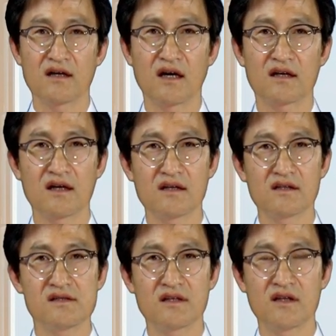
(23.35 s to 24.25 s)
각각
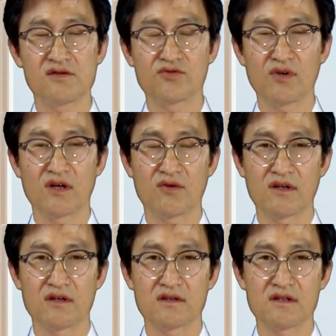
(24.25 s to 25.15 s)
1세대 1주택이
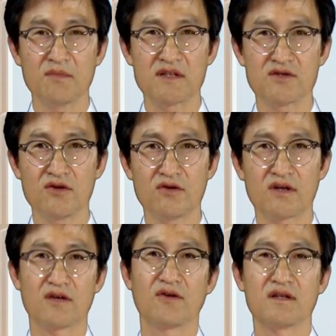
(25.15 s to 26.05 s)
되는 것이 맞죠?
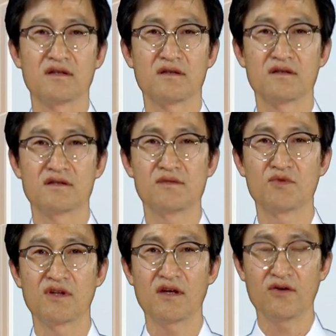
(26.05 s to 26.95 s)
라고 하는
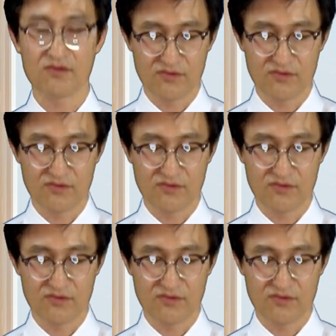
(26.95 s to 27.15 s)
질문인데요.